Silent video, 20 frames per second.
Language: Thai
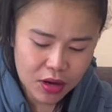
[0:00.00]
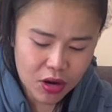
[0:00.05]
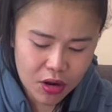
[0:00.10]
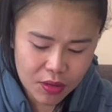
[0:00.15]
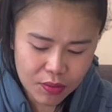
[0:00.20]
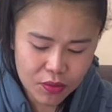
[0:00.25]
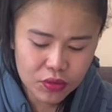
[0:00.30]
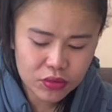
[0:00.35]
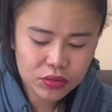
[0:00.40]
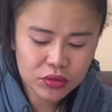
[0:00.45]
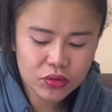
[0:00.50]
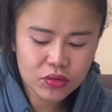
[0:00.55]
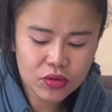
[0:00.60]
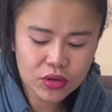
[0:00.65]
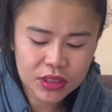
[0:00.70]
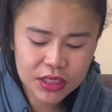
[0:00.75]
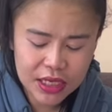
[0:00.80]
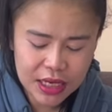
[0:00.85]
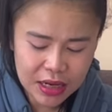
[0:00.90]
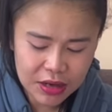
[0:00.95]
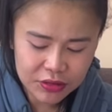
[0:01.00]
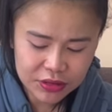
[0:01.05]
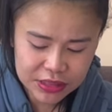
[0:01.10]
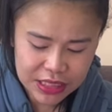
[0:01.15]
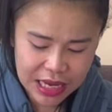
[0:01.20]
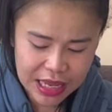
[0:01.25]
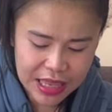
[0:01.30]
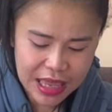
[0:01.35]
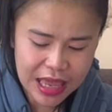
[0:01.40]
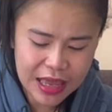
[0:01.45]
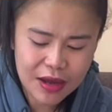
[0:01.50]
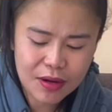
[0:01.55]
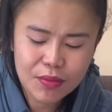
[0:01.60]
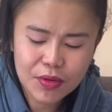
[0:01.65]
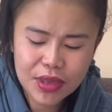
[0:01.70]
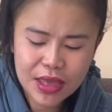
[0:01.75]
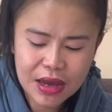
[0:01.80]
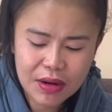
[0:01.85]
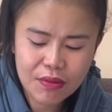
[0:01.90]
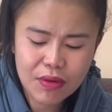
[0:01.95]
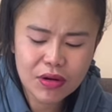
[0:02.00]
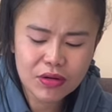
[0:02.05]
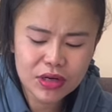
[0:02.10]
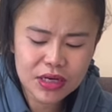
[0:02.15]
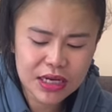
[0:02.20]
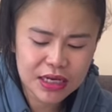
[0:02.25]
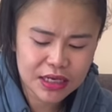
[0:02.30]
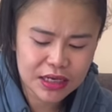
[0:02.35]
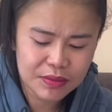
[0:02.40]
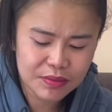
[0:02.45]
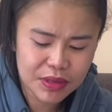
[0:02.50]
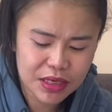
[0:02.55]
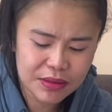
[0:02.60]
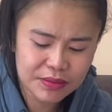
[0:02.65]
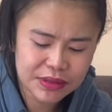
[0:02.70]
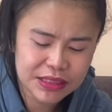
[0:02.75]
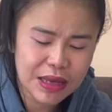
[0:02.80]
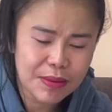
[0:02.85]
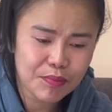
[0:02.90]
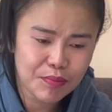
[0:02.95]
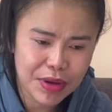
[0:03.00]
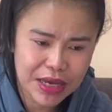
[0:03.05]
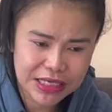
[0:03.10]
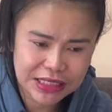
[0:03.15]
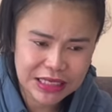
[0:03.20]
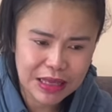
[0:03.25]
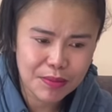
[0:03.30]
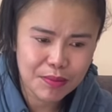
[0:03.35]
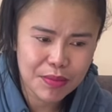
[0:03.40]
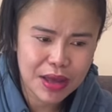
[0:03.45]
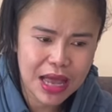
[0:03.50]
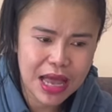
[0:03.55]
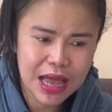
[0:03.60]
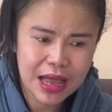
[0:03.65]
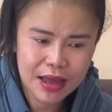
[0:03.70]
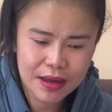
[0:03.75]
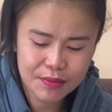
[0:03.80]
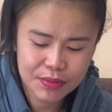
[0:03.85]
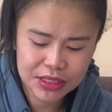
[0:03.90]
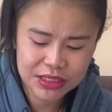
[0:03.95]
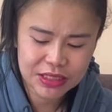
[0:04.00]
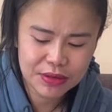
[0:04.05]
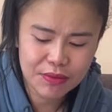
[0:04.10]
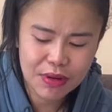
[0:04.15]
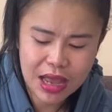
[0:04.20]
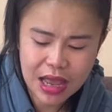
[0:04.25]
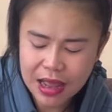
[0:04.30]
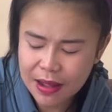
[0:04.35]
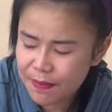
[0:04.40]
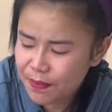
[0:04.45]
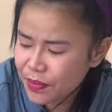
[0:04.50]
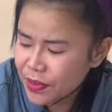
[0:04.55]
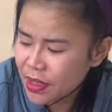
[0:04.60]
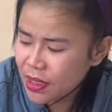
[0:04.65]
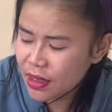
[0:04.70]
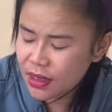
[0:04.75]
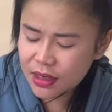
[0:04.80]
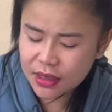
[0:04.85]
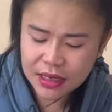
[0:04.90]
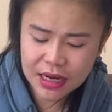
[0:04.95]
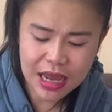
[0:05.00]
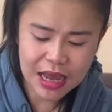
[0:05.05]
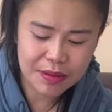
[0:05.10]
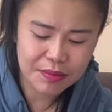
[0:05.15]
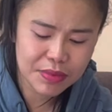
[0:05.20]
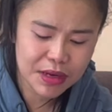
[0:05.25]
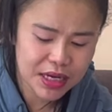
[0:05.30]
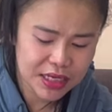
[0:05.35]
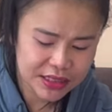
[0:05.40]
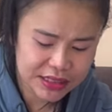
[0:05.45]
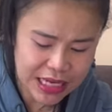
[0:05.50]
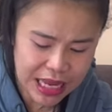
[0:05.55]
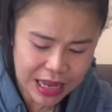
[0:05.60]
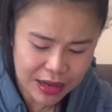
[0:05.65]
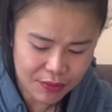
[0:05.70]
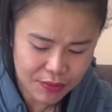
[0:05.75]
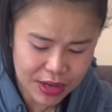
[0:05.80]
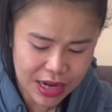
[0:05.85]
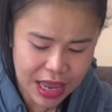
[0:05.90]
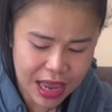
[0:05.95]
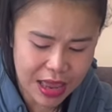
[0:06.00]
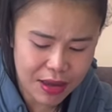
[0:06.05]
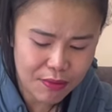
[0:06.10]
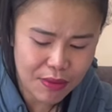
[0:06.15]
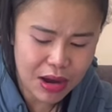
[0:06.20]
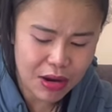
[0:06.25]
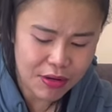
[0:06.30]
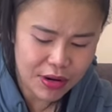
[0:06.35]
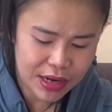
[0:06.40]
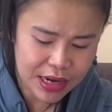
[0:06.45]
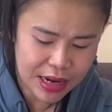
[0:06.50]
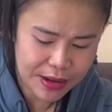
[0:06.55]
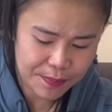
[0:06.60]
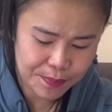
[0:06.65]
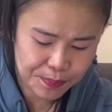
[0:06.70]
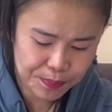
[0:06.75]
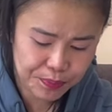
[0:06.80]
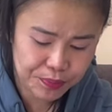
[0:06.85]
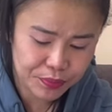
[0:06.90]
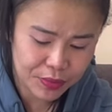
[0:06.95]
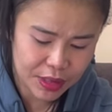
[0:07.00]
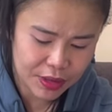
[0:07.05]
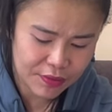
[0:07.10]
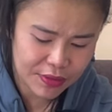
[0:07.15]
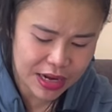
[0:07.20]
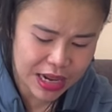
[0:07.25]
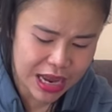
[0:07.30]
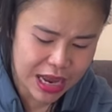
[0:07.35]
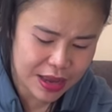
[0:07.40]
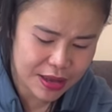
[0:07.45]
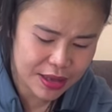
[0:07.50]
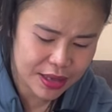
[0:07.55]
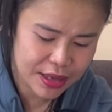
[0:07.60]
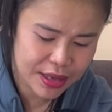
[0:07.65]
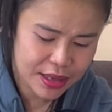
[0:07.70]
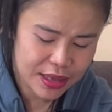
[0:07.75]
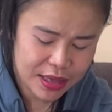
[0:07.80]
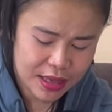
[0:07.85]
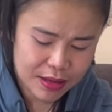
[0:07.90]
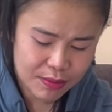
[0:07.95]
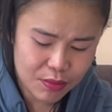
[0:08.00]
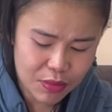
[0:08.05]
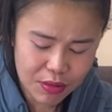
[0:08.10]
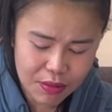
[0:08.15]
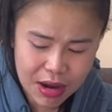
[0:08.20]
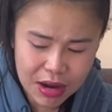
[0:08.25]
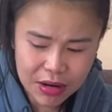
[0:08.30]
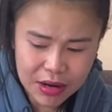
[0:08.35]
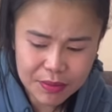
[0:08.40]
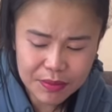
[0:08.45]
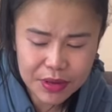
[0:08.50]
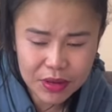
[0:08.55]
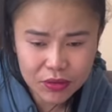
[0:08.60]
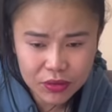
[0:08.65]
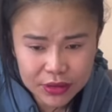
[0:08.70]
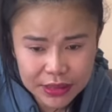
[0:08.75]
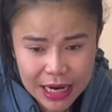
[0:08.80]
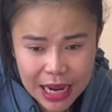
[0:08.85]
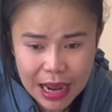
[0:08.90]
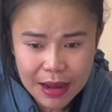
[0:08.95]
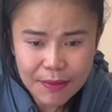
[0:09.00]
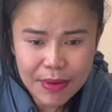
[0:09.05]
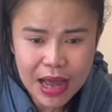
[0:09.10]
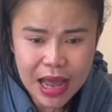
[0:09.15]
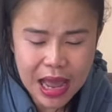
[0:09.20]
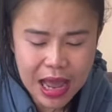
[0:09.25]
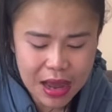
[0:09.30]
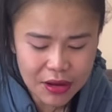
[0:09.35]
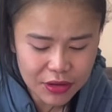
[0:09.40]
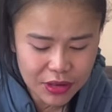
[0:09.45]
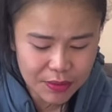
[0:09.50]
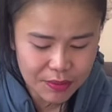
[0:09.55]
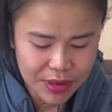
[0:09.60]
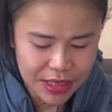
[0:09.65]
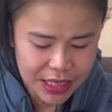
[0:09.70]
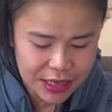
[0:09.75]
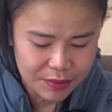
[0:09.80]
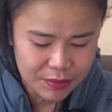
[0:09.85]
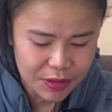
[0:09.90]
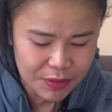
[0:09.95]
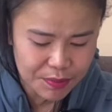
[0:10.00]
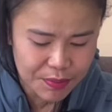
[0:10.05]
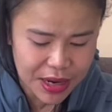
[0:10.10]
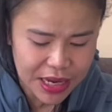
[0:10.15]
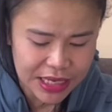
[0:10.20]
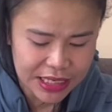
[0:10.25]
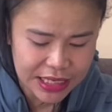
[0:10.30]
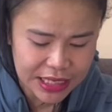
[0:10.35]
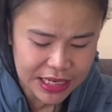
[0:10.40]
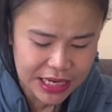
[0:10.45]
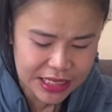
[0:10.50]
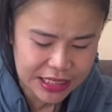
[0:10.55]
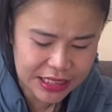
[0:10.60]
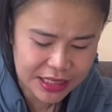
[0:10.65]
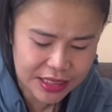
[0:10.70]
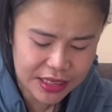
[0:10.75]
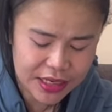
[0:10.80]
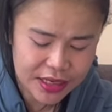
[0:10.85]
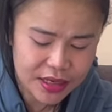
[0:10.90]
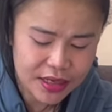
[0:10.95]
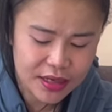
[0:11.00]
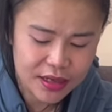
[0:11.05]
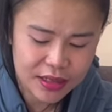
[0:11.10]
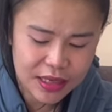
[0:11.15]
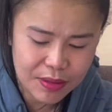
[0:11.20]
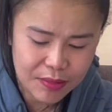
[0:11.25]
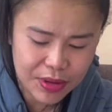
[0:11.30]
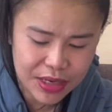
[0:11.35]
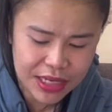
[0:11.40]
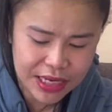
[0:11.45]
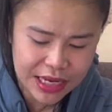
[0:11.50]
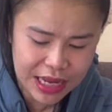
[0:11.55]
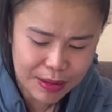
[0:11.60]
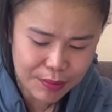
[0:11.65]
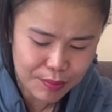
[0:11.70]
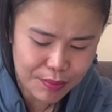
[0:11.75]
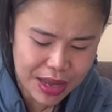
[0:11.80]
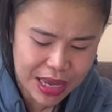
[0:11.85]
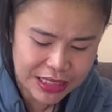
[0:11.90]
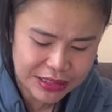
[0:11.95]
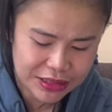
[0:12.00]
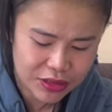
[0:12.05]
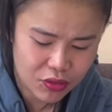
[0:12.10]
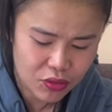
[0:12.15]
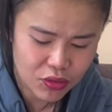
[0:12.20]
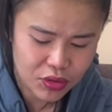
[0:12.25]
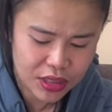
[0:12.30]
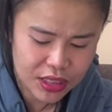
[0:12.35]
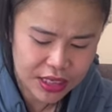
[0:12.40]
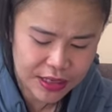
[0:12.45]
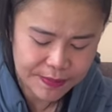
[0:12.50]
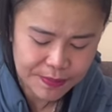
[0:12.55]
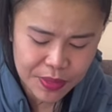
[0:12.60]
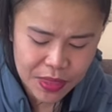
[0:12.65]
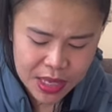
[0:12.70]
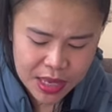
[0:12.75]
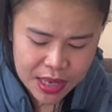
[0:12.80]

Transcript: ขอบคุณทุกคนที่เข้าใจไอก็บ่อยากว่าเรื่องเดิมๆซ้ำไปซ้ำมาภาษิว่าเออหน้าเบื่อจัง เวลาไอว่านะอืมเวลาไอบ่ว่าก็มีคนถามหา เอ้าทำไมยังไม่ไปจังนั้นจังนี้เออทำไมได้กลับมาสกลอีก